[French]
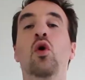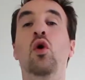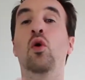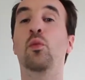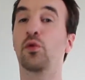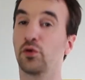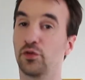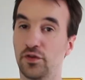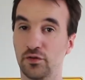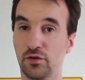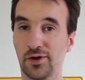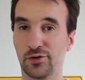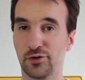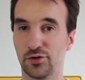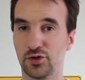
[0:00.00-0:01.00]
On peut aussi
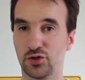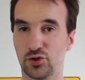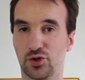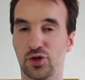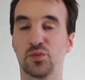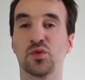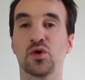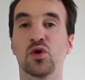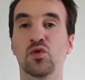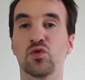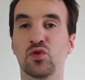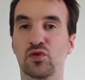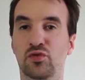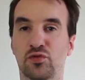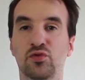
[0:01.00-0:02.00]
voir que des jeux comme
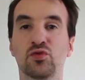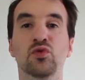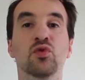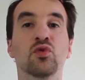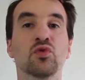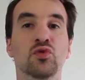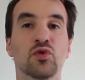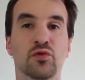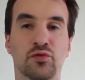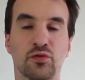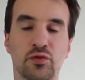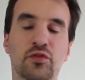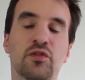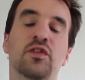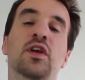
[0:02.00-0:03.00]
Wukfu ou
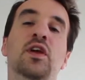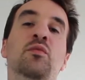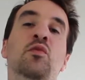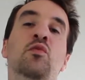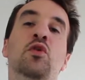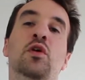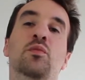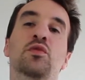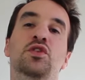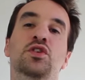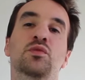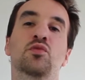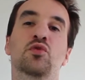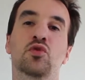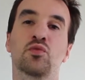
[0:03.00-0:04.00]
Dofus, des
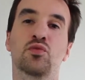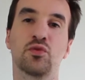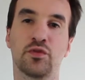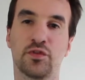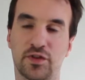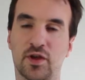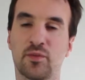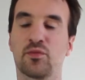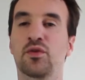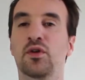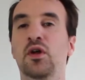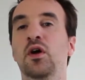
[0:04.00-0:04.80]
MMORPG beaucoup plus simples